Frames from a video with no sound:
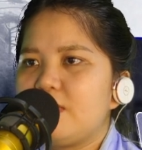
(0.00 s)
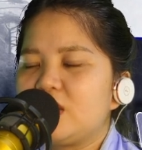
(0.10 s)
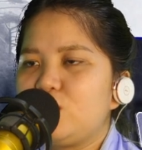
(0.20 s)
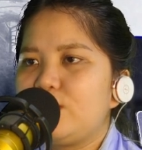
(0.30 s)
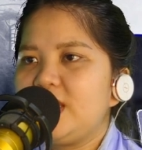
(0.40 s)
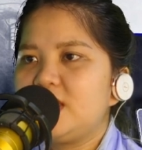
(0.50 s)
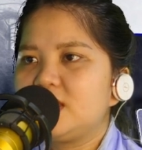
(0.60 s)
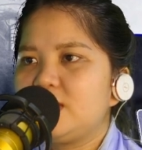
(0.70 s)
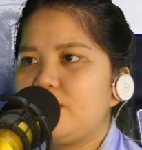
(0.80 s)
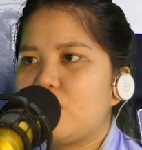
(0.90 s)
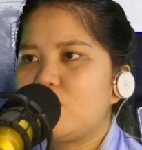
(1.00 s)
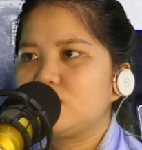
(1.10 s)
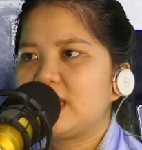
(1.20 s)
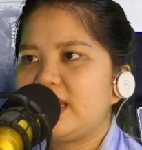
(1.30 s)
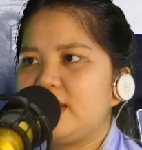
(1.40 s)
mặc dù bây giờ sinh mẫu
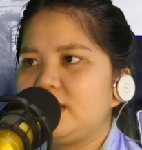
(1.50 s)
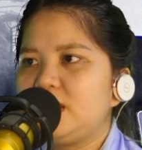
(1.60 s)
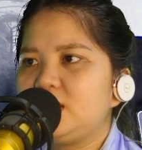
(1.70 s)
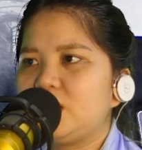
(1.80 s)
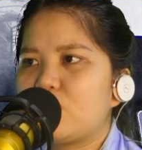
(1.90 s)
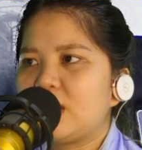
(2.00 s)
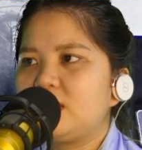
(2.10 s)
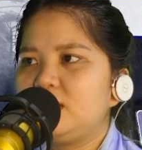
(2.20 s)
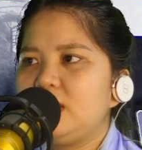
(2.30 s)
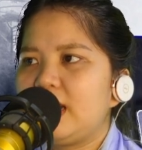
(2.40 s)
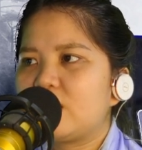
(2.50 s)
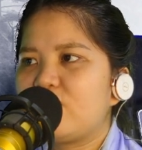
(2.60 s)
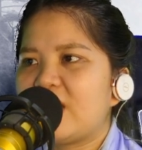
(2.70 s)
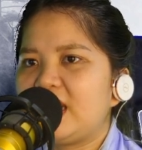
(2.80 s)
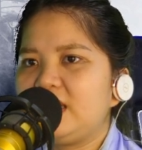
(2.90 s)
ngủ say nhưng trong quá khứ lại
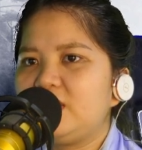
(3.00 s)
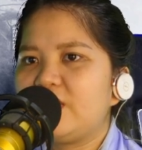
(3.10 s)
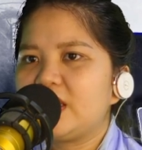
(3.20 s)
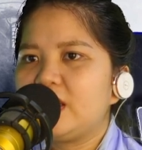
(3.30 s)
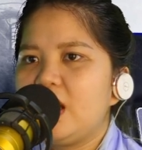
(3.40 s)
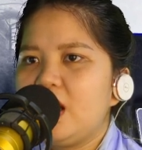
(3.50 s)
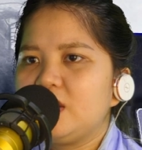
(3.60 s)
không phải là như vậy